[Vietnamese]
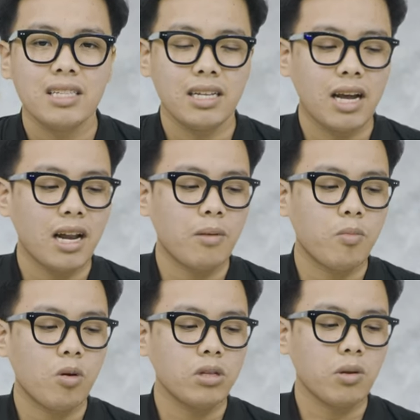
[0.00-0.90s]
Thì đấy là
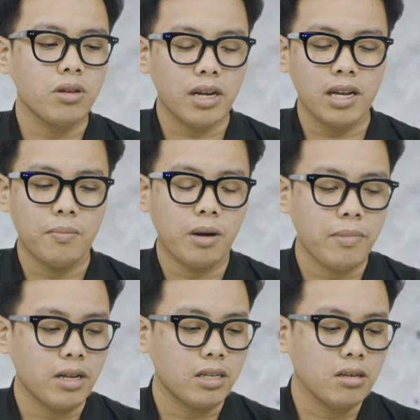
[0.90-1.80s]
một trong những cái điểm mà
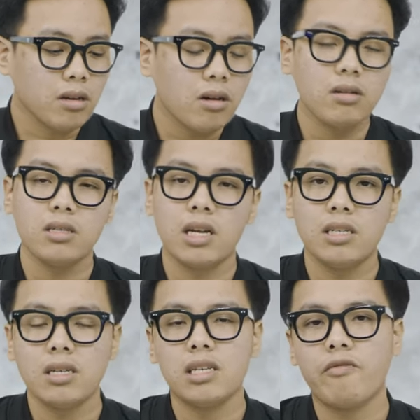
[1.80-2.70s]
mình chưa ưng trên
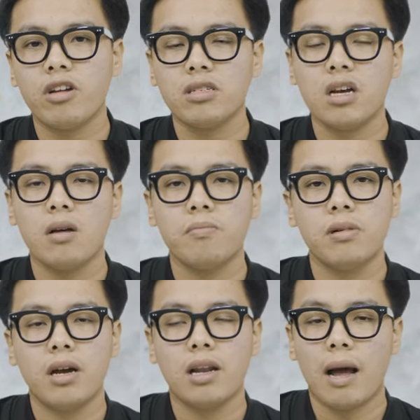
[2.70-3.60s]
chiếc Zephyrus G
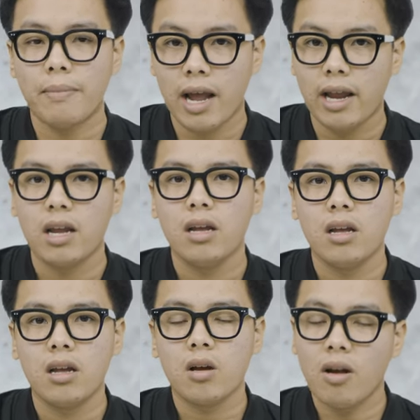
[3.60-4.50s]
mười lăm này.
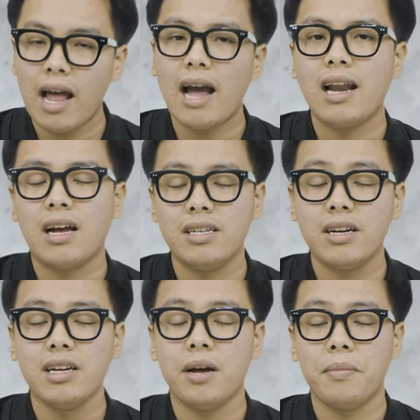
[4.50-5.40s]
Còn lại là những
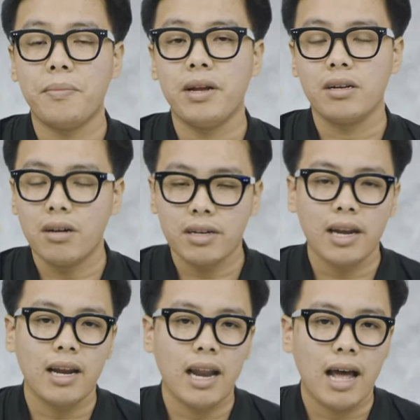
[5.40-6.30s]
cái điểm mà mình cực
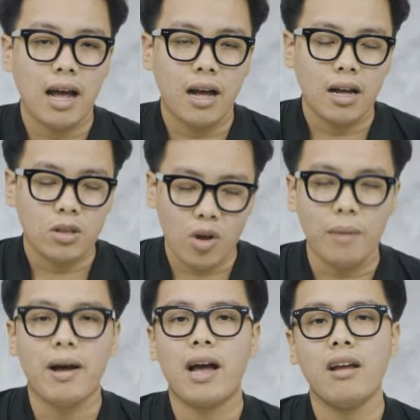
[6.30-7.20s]
kỳ là thoải
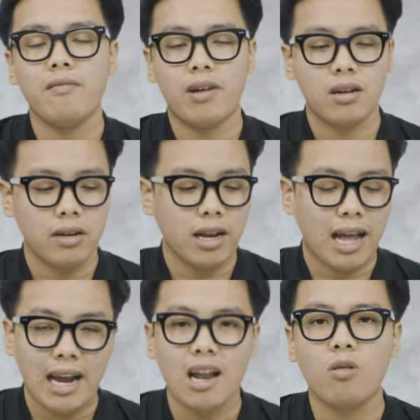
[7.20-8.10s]
mái và cực kỳ là
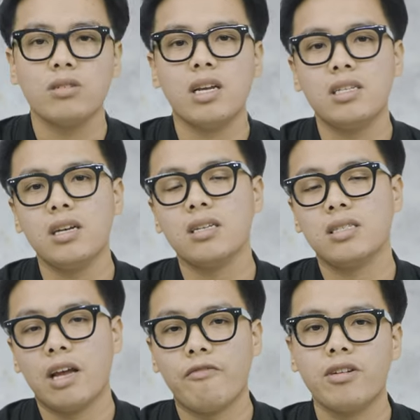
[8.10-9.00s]
hài lòng trên chiếc
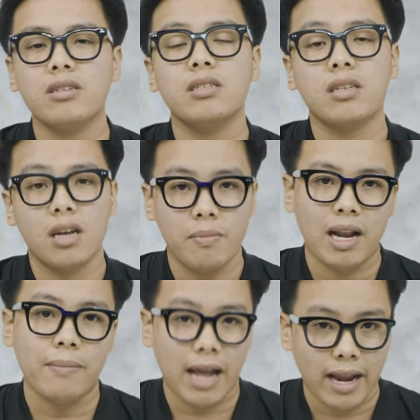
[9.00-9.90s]
Zephyrus G mười
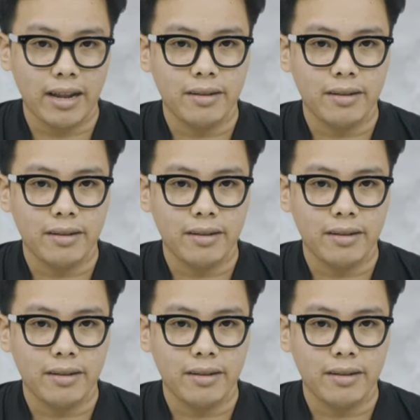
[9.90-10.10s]
lăm này.